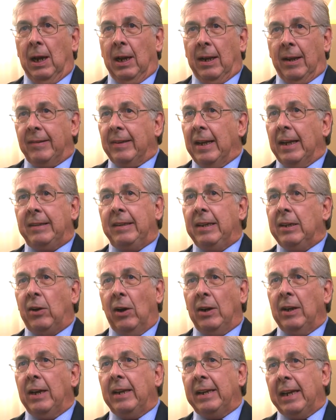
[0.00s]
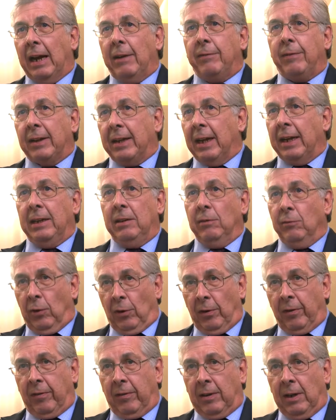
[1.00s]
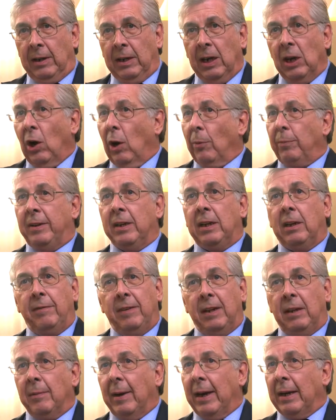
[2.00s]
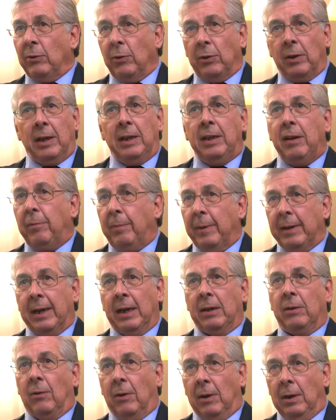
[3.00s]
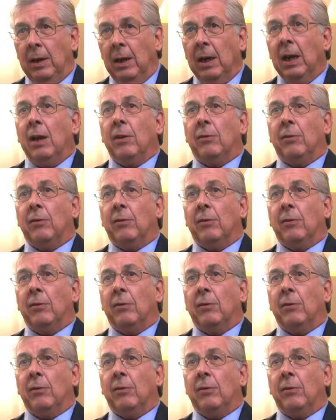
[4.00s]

Das heißt, sie können nicht einfach dahin wursteln, ob sie Gewinne machen oder nicht, spielt keine Rolle,